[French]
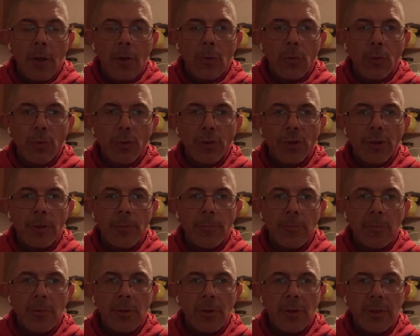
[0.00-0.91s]
Nous
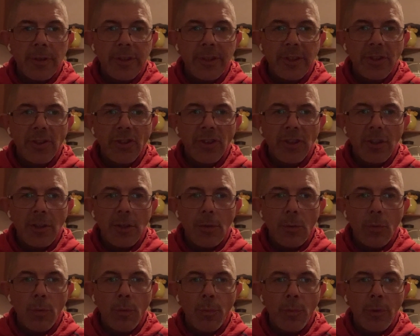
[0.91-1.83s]
sommes déjà
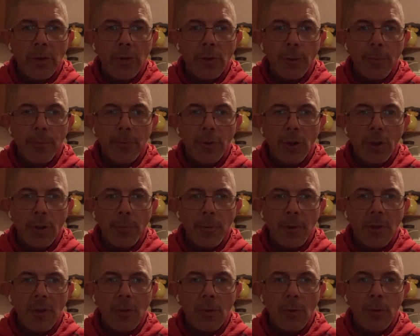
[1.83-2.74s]
au mois
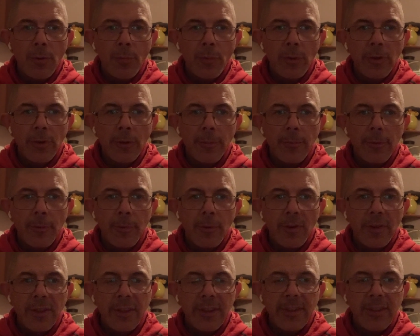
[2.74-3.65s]
d'octobre, le mois
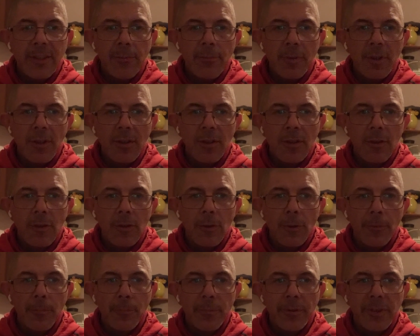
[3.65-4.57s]
d'octobre qui démarre
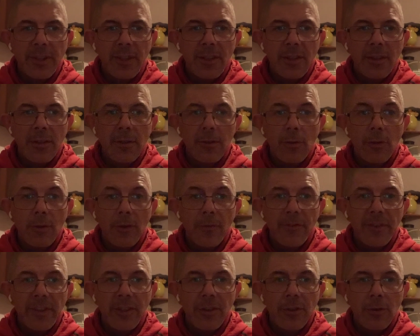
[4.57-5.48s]
bien
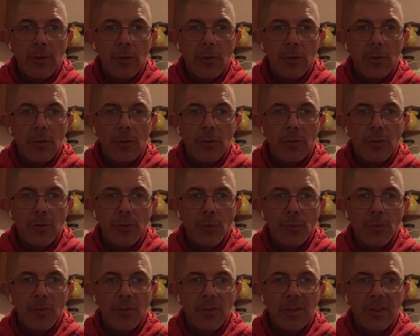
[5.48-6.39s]
avec euh,
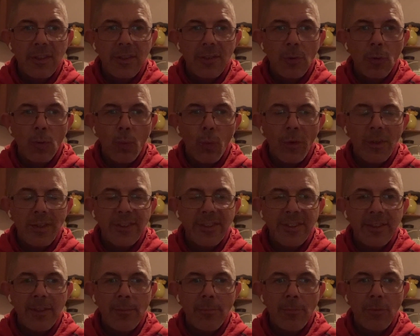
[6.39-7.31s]
son
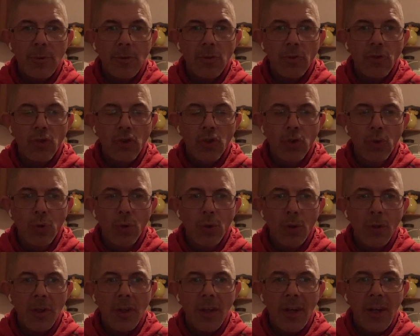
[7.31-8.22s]
troisième
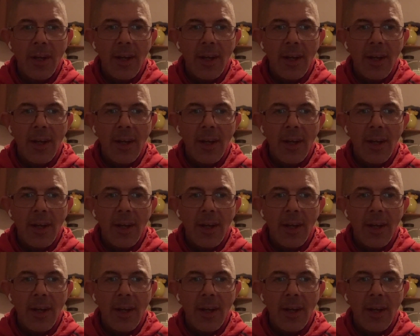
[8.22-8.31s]
jour